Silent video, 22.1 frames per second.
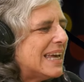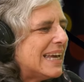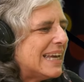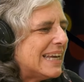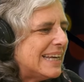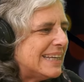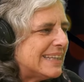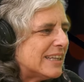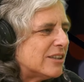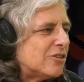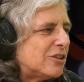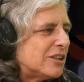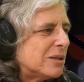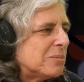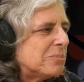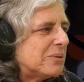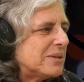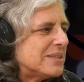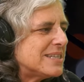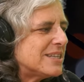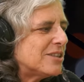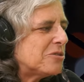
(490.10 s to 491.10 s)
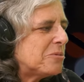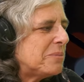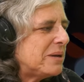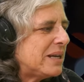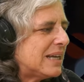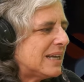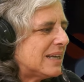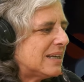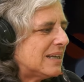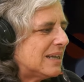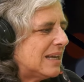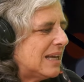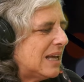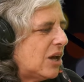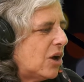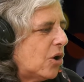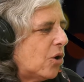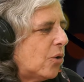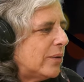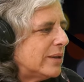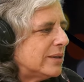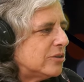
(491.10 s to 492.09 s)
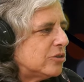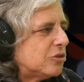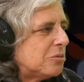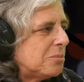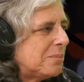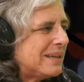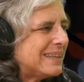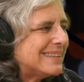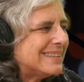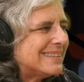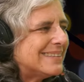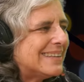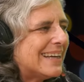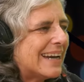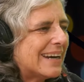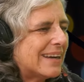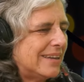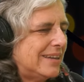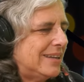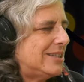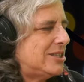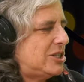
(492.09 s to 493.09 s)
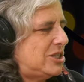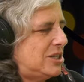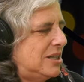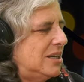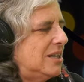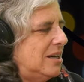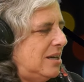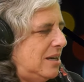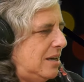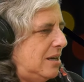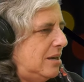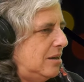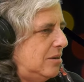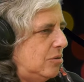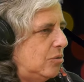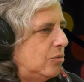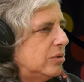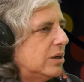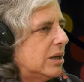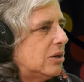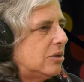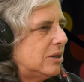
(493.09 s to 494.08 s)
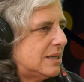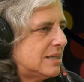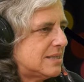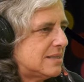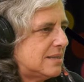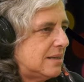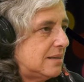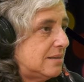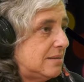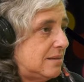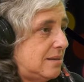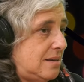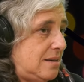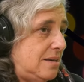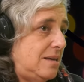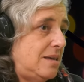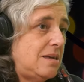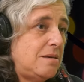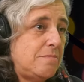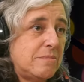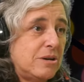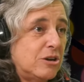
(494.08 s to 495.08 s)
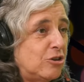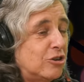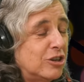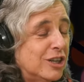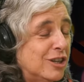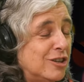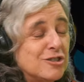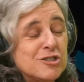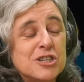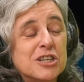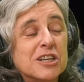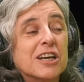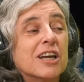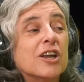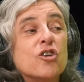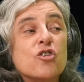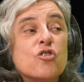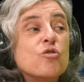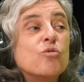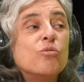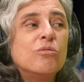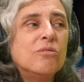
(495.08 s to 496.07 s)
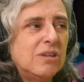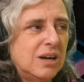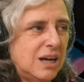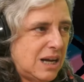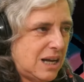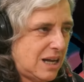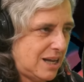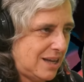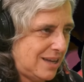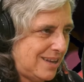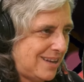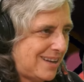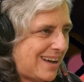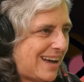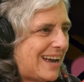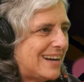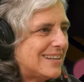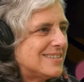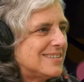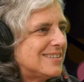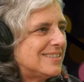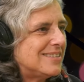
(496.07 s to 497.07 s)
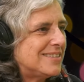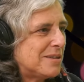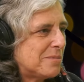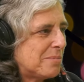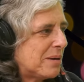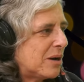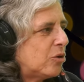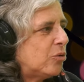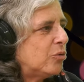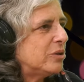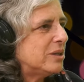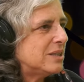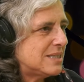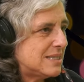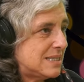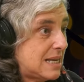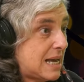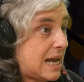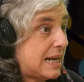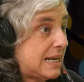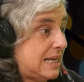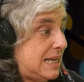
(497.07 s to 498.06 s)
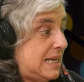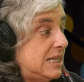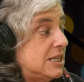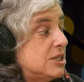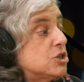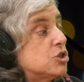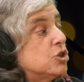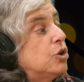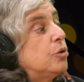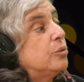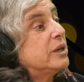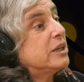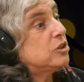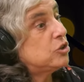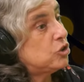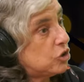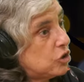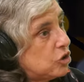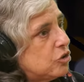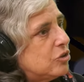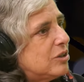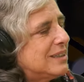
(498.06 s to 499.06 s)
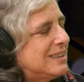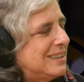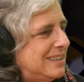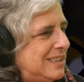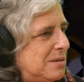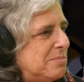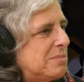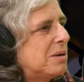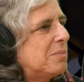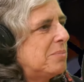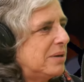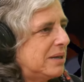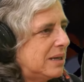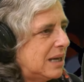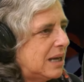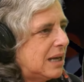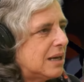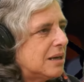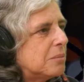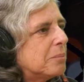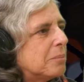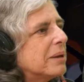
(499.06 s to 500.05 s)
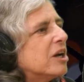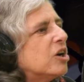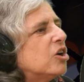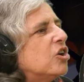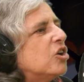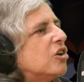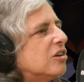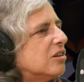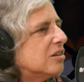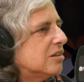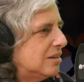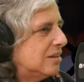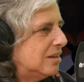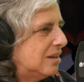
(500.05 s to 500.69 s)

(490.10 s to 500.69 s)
Y está todo el tiempo diciendo, miren, cuanto más tarde llegue un adolescente y mejor que no llegue nunca al sistema judicial y sobre todo al sistema penal, mejor.